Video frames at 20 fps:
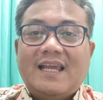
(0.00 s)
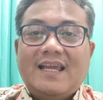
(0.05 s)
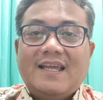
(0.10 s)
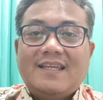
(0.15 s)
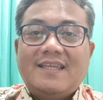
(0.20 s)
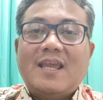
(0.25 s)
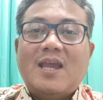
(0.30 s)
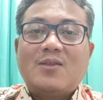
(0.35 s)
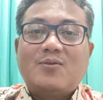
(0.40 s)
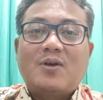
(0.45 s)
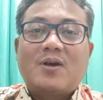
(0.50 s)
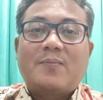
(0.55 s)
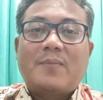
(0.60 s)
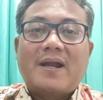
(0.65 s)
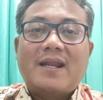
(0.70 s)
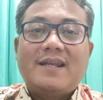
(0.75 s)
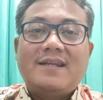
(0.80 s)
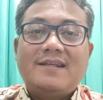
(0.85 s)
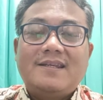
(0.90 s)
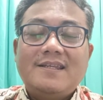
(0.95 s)
yaitu
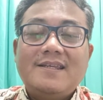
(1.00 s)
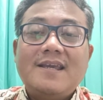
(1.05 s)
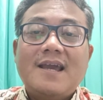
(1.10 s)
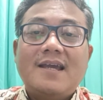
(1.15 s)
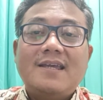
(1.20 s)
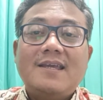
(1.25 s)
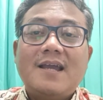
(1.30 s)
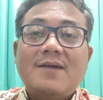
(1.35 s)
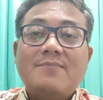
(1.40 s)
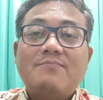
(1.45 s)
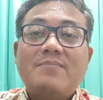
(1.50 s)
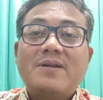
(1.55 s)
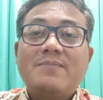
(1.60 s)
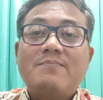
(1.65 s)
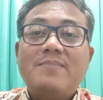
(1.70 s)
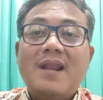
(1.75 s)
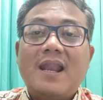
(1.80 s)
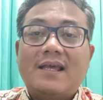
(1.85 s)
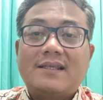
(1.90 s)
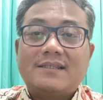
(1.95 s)
kepada Dia yang
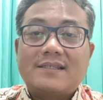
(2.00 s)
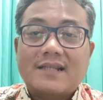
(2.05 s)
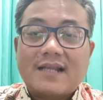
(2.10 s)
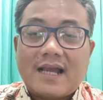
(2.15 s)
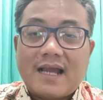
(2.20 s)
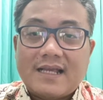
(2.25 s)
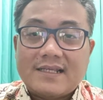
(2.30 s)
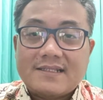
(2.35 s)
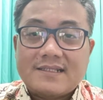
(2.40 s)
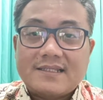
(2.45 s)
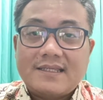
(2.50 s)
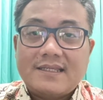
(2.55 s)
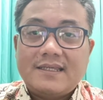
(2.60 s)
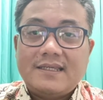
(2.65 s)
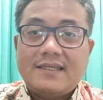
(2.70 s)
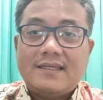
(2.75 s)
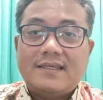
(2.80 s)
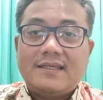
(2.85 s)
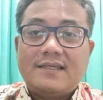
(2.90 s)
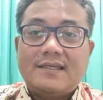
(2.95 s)
berbelas kasih,
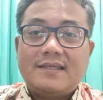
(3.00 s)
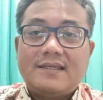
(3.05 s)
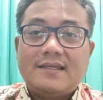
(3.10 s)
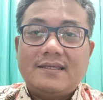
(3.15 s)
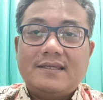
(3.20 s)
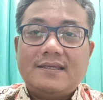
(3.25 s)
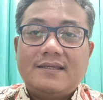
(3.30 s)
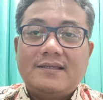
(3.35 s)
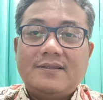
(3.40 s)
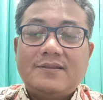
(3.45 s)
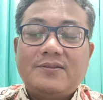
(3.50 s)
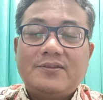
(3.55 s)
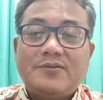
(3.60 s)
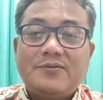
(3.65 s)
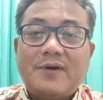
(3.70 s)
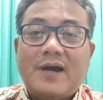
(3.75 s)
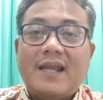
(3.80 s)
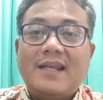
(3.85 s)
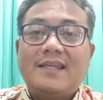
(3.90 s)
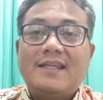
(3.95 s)

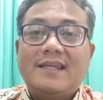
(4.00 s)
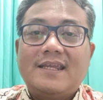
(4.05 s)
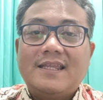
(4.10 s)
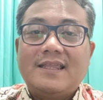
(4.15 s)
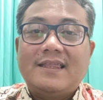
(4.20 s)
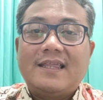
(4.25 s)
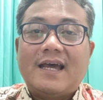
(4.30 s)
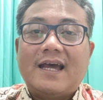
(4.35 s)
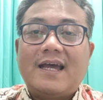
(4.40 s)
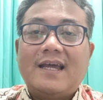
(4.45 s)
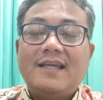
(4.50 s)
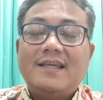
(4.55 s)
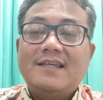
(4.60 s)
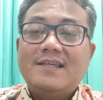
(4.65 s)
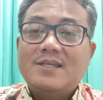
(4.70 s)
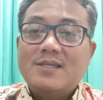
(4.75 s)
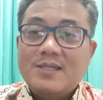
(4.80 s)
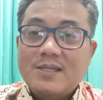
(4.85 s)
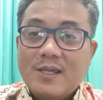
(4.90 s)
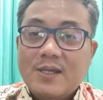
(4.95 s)
Tuhan kita
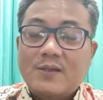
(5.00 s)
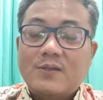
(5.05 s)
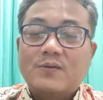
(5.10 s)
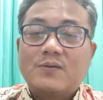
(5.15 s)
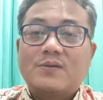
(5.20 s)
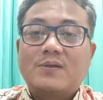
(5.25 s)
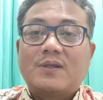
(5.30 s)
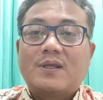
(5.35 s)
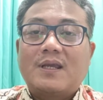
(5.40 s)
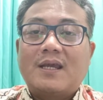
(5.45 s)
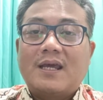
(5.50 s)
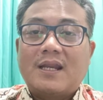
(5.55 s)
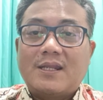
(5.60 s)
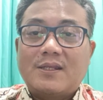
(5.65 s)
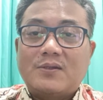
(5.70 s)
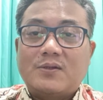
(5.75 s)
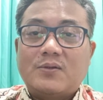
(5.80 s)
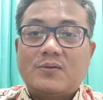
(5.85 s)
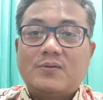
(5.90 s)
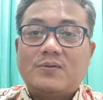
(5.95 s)
Yesus
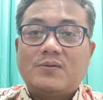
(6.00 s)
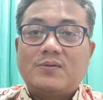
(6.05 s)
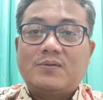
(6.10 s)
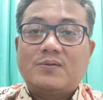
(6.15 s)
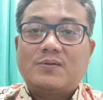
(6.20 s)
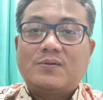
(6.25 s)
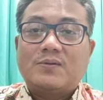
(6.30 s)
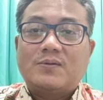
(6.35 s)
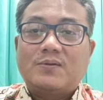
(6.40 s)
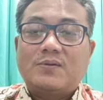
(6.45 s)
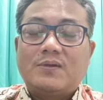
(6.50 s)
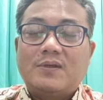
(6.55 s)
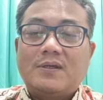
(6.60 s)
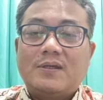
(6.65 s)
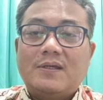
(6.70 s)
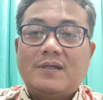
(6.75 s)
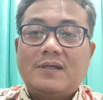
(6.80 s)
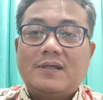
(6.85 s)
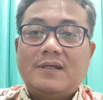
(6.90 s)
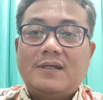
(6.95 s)
Kristus.
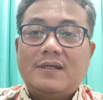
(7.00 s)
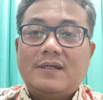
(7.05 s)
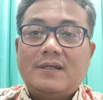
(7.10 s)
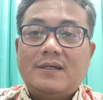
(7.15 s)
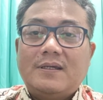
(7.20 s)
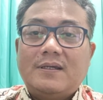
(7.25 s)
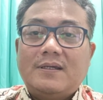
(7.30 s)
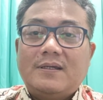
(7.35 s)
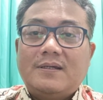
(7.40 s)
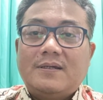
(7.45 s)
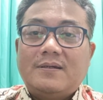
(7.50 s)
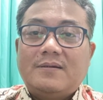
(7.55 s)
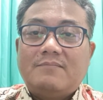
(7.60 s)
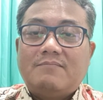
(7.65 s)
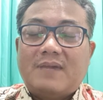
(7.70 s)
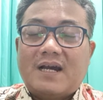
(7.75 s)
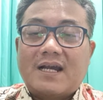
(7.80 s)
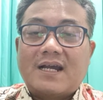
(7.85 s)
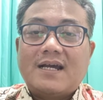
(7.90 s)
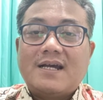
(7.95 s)

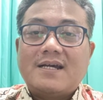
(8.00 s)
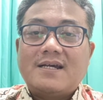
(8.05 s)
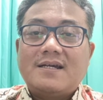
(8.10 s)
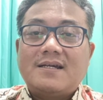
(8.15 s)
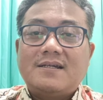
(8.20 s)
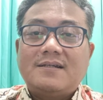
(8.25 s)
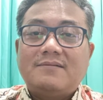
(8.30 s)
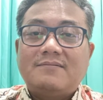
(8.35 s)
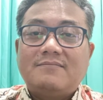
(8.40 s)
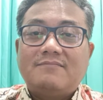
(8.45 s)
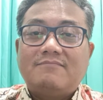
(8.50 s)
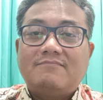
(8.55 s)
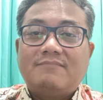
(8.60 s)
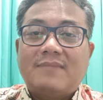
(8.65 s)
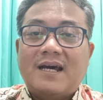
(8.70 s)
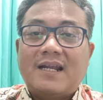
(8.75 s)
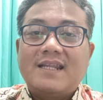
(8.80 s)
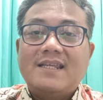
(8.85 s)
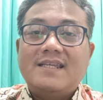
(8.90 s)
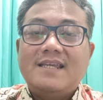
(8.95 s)
Maka,
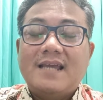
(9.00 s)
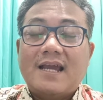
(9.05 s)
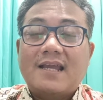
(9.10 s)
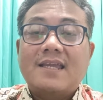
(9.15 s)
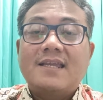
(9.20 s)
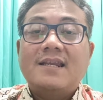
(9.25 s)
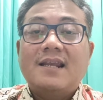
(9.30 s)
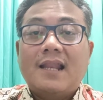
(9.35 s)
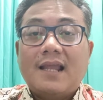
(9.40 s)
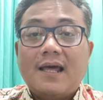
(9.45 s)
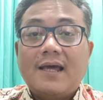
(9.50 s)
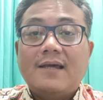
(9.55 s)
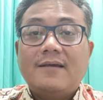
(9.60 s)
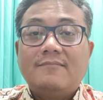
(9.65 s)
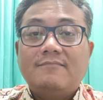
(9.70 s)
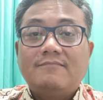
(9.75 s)
mari yakinlah